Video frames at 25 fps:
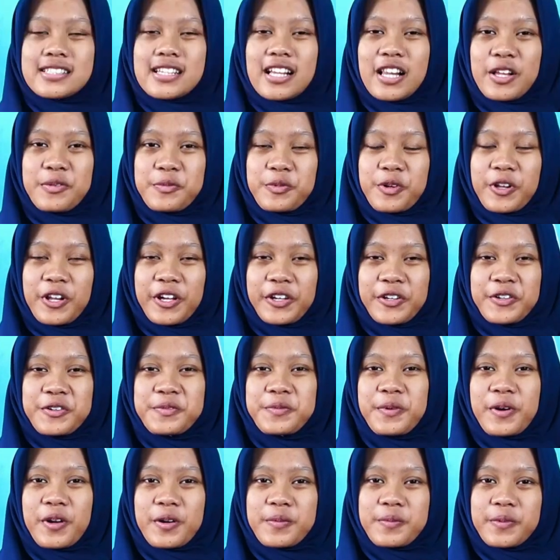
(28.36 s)

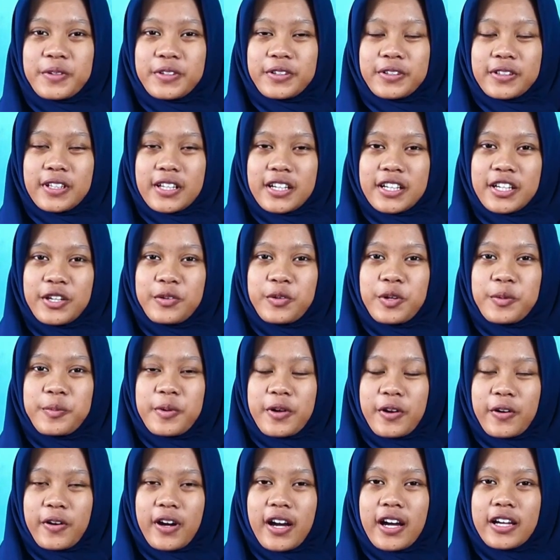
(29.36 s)
Assalamualaikum warahmatullahi
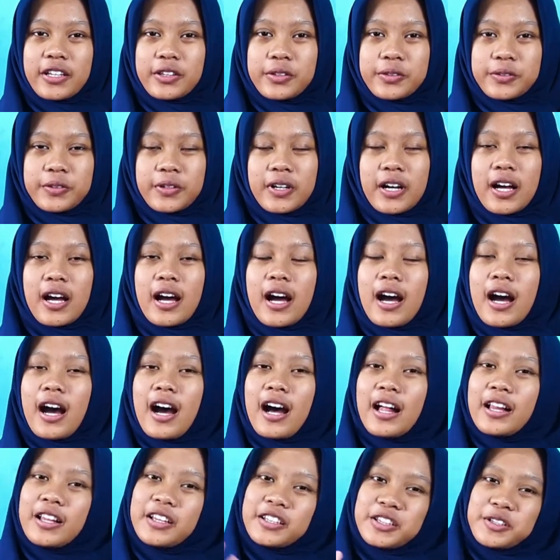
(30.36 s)
wabarakatuh.
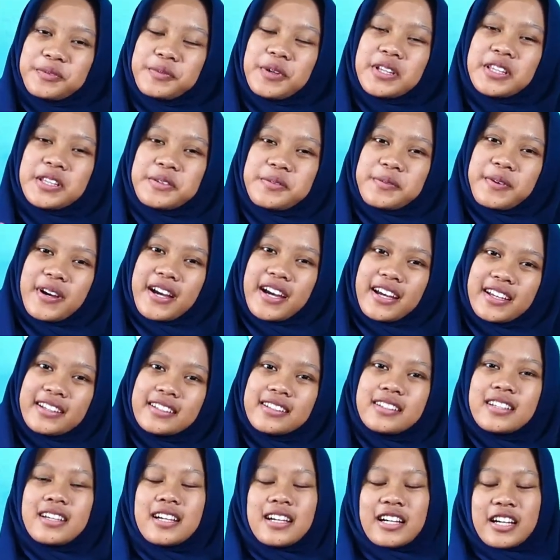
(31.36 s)
Halo
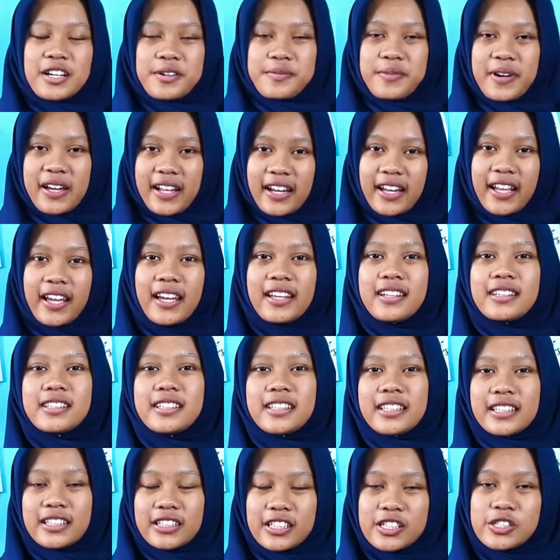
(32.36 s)
teman-teman, kemarin
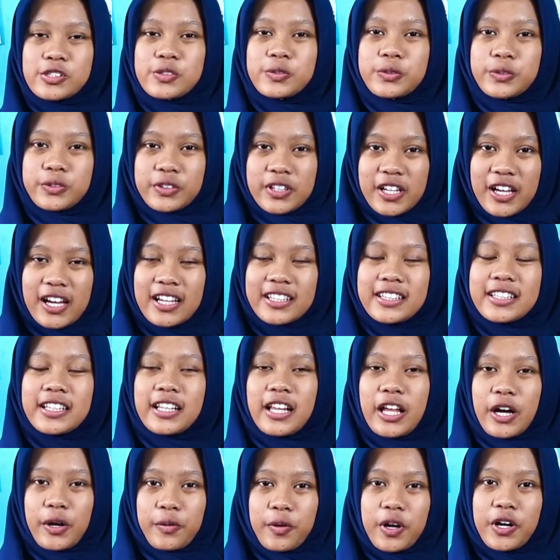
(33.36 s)
kita sudah
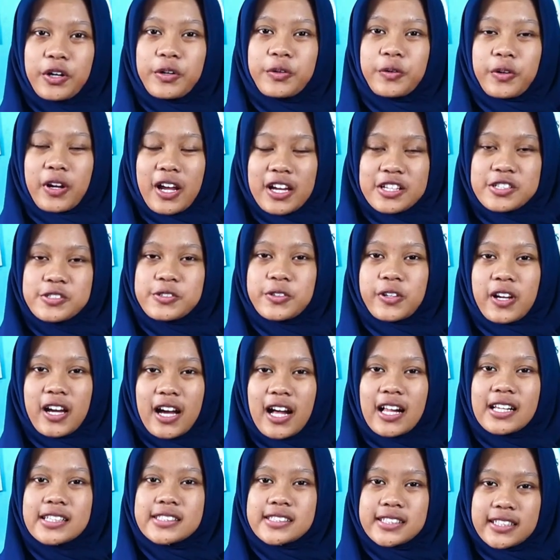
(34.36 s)
tilawah Quran
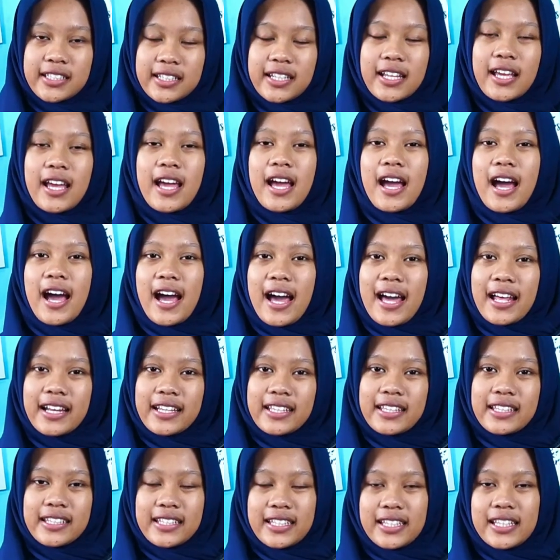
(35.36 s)
Surah Al-Jin.
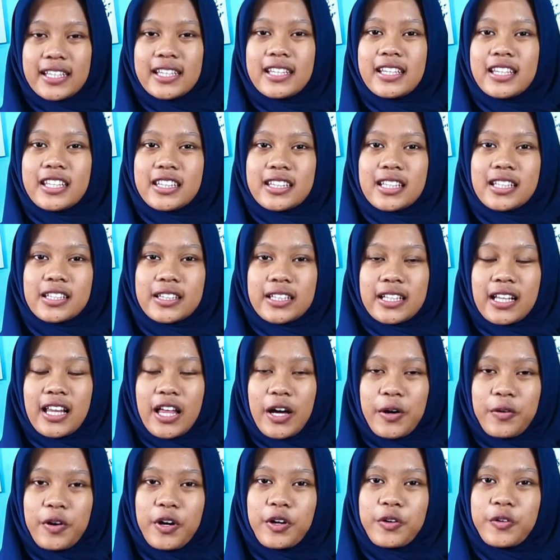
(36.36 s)
Hari ini kita
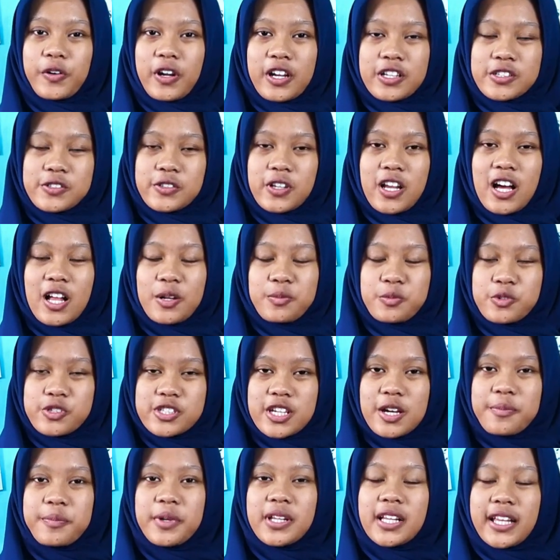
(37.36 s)
tilawah Quran Surah
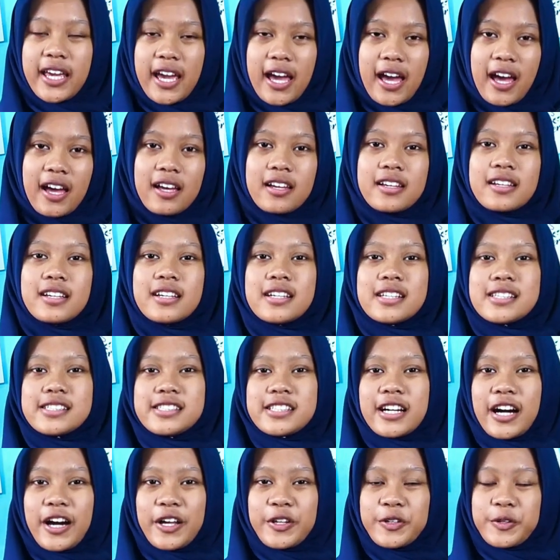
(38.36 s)
Al-Muzamil ya.
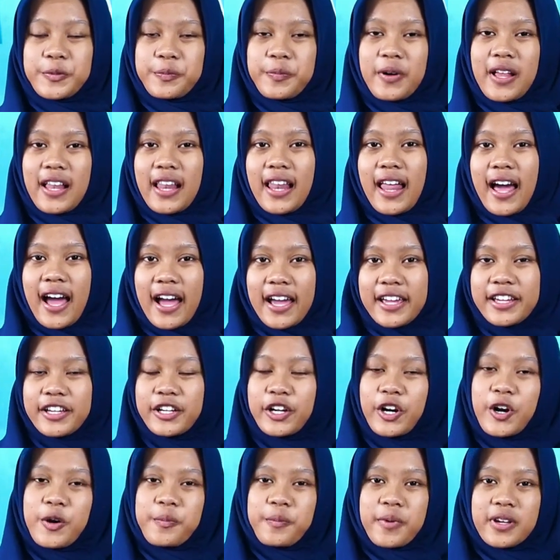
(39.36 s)
Jangan lupa like,
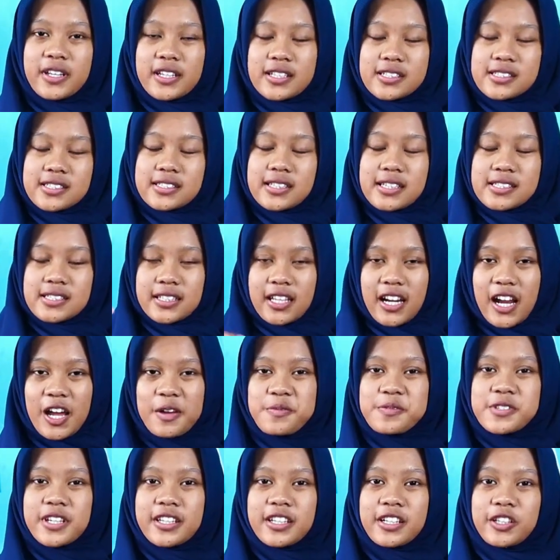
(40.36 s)
comment, and
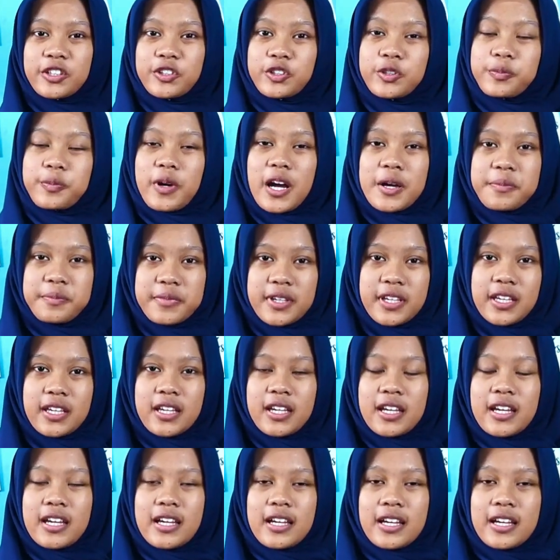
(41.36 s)
subscribe channel YouTube kami.